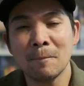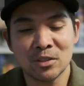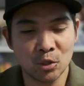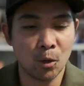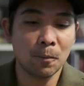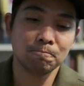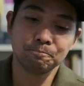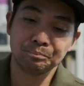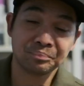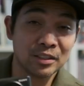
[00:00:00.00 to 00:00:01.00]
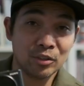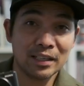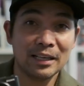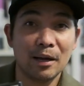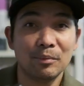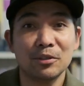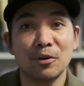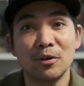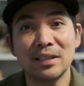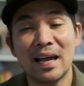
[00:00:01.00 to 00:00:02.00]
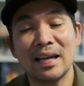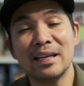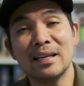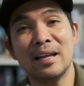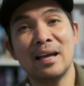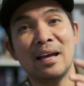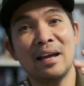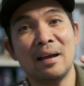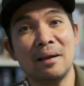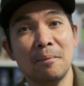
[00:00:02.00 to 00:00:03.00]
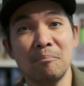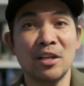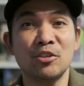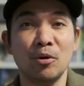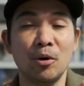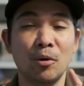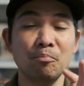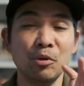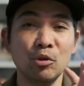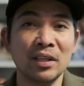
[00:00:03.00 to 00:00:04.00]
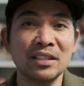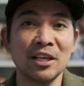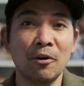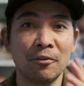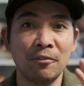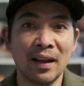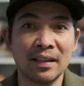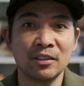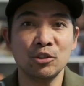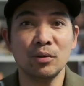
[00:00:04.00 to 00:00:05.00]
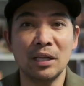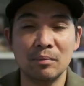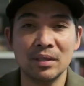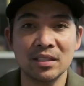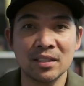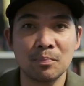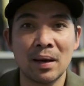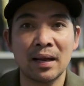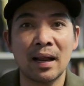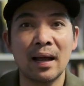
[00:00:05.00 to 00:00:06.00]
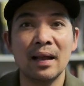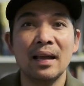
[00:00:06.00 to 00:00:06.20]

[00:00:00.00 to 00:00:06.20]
So, yun ang ginamit ko dahil uh, medyo muted siya or flat yung images para